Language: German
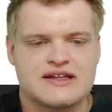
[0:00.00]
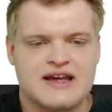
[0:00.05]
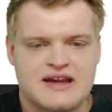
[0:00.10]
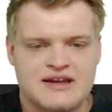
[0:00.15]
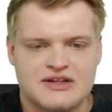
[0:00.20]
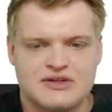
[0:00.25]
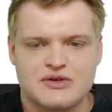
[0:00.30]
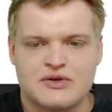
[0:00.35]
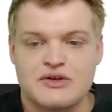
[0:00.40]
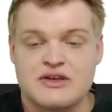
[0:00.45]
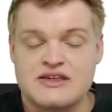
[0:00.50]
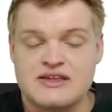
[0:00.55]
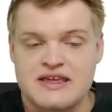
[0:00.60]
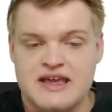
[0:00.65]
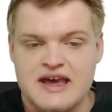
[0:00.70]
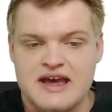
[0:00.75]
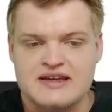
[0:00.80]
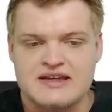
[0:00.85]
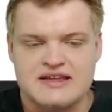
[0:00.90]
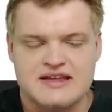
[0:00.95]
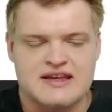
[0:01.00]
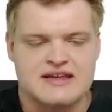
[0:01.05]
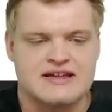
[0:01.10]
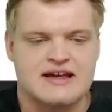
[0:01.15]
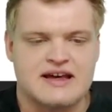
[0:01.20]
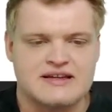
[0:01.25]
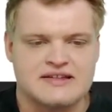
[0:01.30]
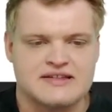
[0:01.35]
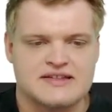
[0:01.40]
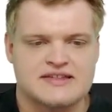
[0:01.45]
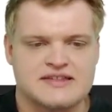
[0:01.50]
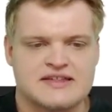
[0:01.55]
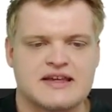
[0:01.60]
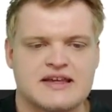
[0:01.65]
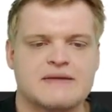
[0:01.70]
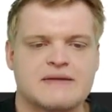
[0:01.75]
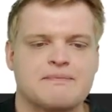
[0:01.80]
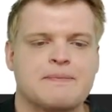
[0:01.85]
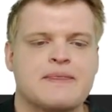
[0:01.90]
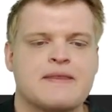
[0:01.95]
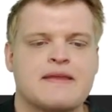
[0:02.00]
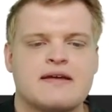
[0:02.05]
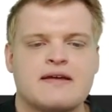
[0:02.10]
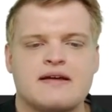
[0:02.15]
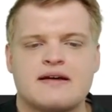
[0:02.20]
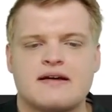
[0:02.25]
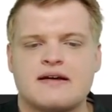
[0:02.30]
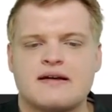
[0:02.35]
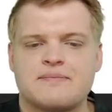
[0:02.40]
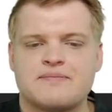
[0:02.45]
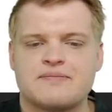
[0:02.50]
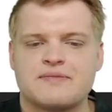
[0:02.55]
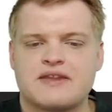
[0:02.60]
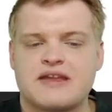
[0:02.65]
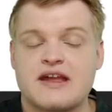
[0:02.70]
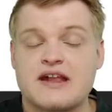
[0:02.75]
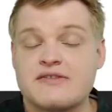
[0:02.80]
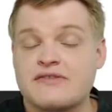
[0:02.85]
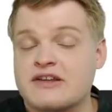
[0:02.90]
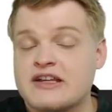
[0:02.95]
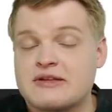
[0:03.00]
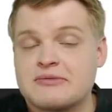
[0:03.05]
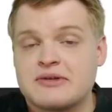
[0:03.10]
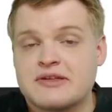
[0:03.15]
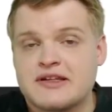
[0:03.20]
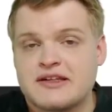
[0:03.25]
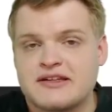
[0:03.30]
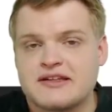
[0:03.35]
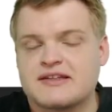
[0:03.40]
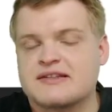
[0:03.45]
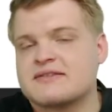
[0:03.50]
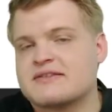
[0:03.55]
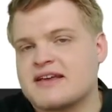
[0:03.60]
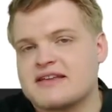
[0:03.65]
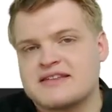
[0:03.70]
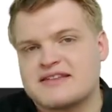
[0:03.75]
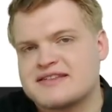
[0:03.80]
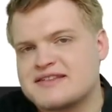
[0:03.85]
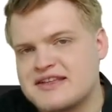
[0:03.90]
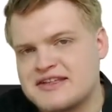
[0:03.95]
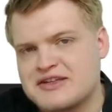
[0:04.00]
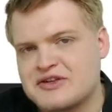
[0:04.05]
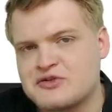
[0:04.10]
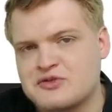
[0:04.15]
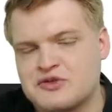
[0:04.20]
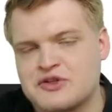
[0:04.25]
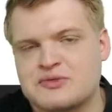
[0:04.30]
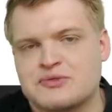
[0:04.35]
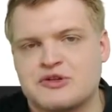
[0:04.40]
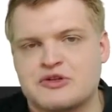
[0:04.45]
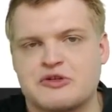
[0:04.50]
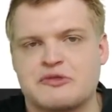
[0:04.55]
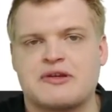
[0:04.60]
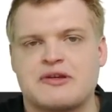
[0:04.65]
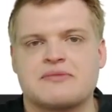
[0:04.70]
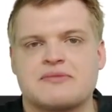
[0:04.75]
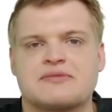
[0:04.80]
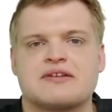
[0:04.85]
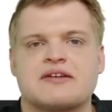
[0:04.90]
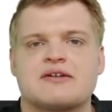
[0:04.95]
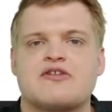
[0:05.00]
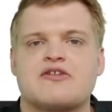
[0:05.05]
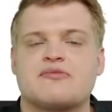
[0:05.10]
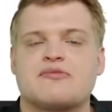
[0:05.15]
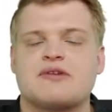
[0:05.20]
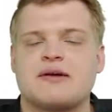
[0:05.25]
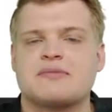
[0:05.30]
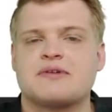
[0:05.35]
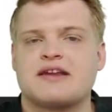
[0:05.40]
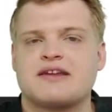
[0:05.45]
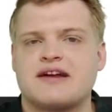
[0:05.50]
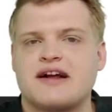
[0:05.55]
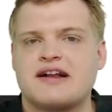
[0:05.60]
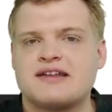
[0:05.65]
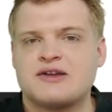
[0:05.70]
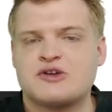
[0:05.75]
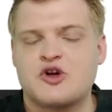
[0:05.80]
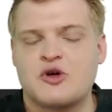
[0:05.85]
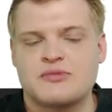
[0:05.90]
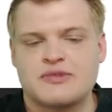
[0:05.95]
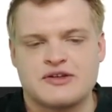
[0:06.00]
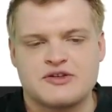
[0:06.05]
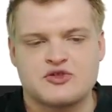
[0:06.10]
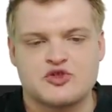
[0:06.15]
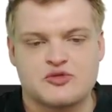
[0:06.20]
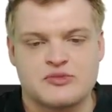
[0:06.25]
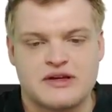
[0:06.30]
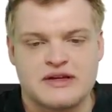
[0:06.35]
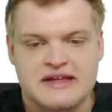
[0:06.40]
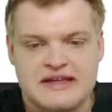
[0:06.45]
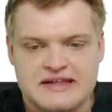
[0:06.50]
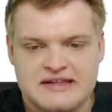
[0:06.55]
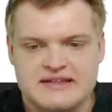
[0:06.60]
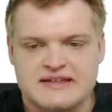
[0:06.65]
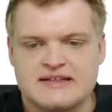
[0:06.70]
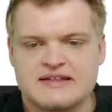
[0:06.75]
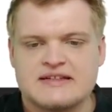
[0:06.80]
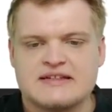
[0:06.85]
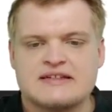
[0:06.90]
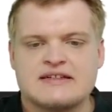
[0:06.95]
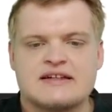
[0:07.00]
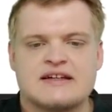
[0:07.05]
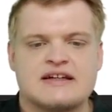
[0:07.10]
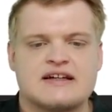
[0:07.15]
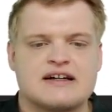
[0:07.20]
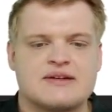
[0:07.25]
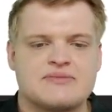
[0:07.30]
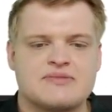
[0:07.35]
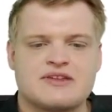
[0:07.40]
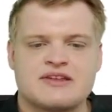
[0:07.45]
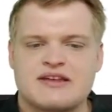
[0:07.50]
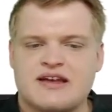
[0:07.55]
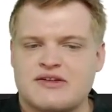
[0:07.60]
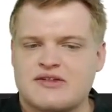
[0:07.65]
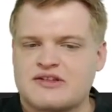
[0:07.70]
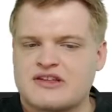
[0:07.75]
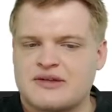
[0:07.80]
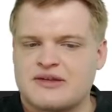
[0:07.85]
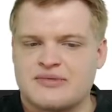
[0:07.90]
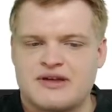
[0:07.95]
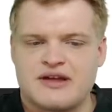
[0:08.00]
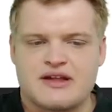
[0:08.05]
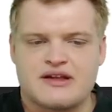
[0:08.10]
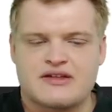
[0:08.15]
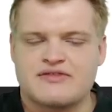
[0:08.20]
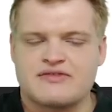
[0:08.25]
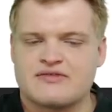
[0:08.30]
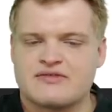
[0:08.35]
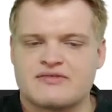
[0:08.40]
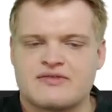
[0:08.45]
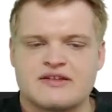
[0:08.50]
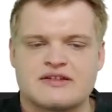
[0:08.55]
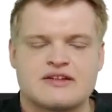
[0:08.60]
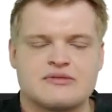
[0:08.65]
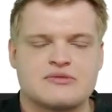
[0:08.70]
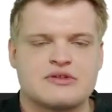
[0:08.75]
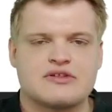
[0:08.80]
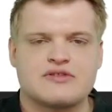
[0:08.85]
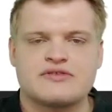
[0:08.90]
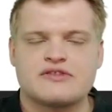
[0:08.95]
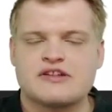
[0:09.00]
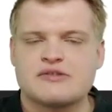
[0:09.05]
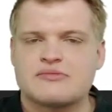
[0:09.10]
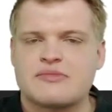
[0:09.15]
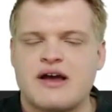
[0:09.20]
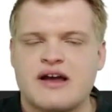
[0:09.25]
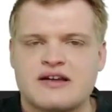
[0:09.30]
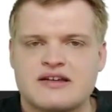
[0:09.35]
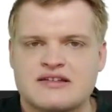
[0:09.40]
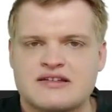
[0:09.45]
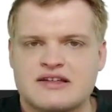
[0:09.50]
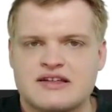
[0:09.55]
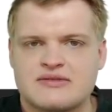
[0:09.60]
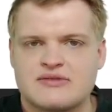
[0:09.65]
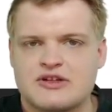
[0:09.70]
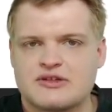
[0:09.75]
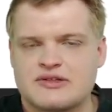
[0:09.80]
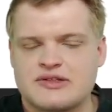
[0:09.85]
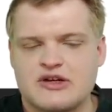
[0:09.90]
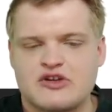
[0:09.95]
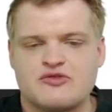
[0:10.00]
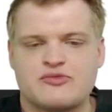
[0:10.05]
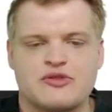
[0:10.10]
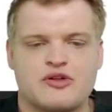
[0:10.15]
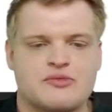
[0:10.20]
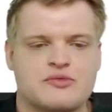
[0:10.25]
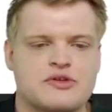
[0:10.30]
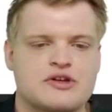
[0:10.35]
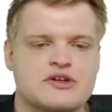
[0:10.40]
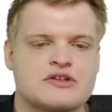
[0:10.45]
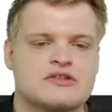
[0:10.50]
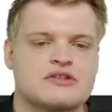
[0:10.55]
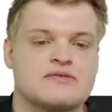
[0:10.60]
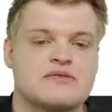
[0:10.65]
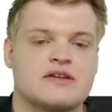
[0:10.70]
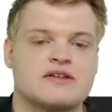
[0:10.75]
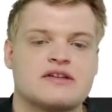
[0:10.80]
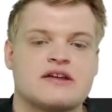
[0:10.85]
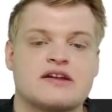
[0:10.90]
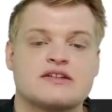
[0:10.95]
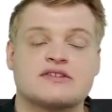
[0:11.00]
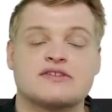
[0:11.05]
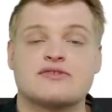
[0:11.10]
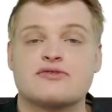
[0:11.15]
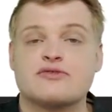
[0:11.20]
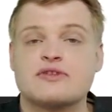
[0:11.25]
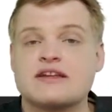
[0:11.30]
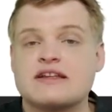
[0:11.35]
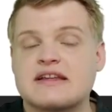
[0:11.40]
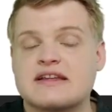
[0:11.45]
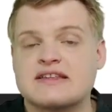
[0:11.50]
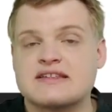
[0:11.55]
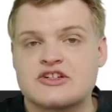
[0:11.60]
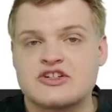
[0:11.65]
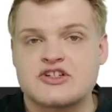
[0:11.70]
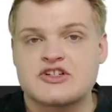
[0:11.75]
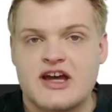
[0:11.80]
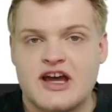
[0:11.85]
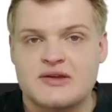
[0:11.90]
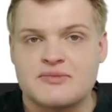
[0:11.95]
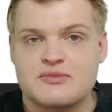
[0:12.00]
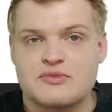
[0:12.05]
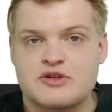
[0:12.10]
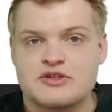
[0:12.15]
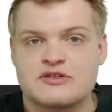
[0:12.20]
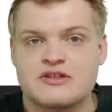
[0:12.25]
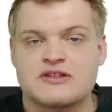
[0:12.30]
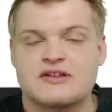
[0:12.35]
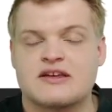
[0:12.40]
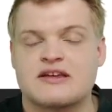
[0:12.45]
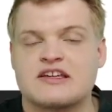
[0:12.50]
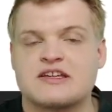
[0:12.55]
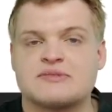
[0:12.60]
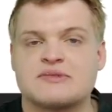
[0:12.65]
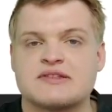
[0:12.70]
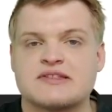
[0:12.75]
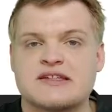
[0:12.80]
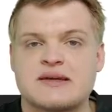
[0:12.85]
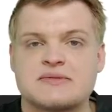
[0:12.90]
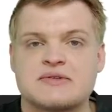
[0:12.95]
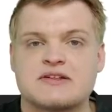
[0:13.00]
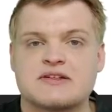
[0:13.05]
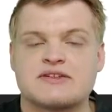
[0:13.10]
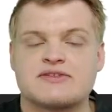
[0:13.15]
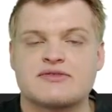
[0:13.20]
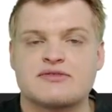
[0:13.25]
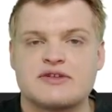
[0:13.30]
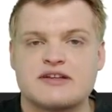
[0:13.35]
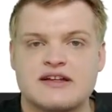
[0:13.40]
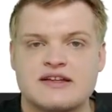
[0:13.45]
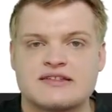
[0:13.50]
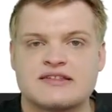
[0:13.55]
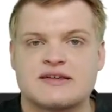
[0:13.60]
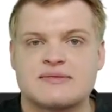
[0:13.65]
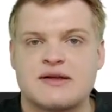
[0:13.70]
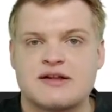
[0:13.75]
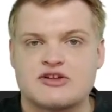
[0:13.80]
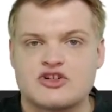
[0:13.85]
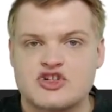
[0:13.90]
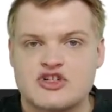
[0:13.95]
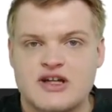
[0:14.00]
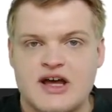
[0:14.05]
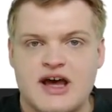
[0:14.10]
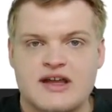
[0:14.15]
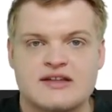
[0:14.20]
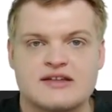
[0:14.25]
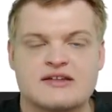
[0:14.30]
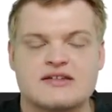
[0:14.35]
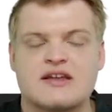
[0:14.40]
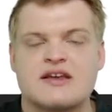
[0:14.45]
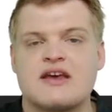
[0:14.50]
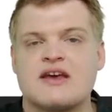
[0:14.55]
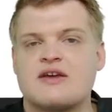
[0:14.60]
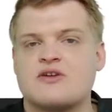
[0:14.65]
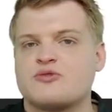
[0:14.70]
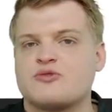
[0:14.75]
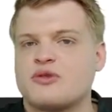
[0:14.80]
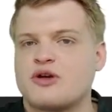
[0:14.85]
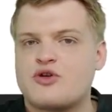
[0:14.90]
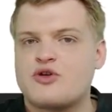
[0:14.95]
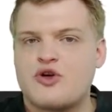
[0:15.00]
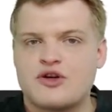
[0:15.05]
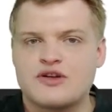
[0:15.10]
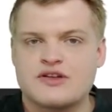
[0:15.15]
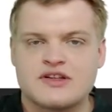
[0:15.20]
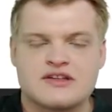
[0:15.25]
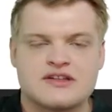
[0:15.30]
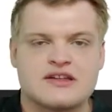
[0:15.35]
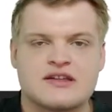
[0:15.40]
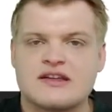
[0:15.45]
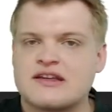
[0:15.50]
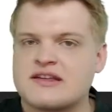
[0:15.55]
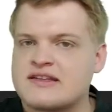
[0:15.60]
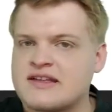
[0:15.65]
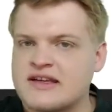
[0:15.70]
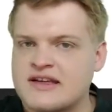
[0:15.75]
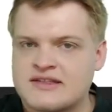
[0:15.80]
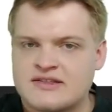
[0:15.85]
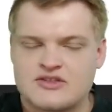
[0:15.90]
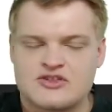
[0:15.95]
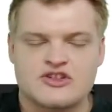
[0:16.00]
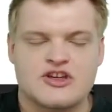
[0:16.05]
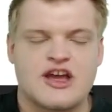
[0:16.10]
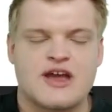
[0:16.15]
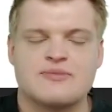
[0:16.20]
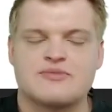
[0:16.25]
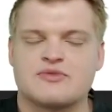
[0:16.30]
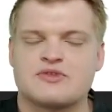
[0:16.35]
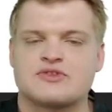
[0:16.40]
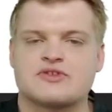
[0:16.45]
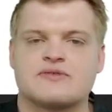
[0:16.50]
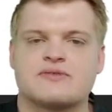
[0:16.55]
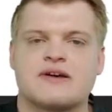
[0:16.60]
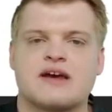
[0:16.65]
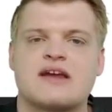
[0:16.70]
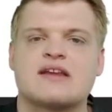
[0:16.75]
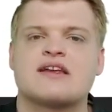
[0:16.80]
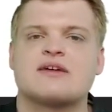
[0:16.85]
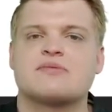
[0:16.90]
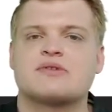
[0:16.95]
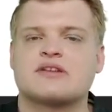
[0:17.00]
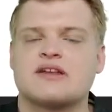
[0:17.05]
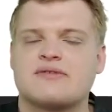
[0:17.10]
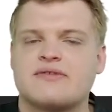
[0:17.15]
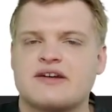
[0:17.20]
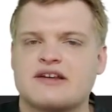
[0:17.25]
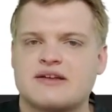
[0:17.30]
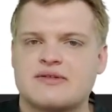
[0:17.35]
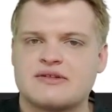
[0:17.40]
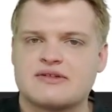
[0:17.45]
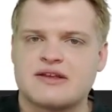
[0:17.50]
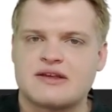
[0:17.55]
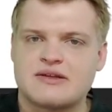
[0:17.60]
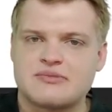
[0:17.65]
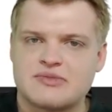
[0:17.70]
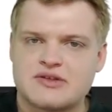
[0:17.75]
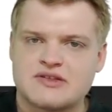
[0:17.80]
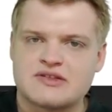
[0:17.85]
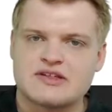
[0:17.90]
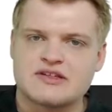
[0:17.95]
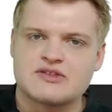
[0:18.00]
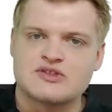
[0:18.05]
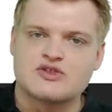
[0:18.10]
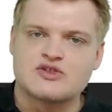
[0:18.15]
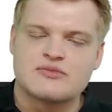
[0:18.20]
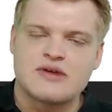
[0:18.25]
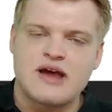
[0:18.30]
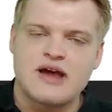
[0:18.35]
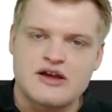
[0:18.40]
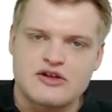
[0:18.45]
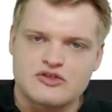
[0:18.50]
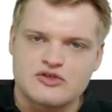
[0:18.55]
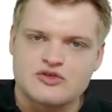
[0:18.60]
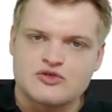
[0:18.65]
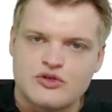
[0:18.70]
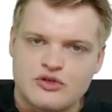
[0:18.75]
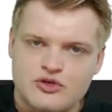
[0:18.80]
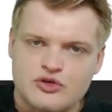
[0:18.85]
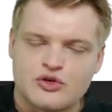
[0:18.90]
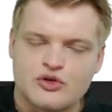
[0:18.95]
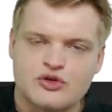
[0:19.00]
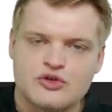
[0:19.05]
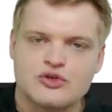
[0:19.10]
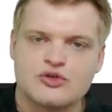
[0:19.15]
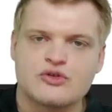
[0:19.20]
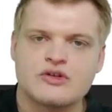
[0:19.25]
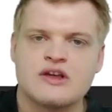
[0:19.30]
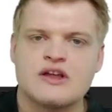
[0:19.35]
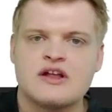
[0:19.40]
Kann ich euch gerne, gerne alles zeigen. Ähm, Geld verdienen im Internet, das ist das, was natürlich, wo ich auf meinem, äh, auf meinem Kanal hier komplett drüber rede. Ähm, ich kann euch dabei helfen, wenn ihr über Affiliate Marketing euch was aufbauen möchtet, wenn ihr als Freelancer starten möchtet. Ja, ich bin selbst als Freelancer mal gestartet, über content.de Texte schreiben und so weiter. Mittlerweile dann bis hin zum Agenturgründung.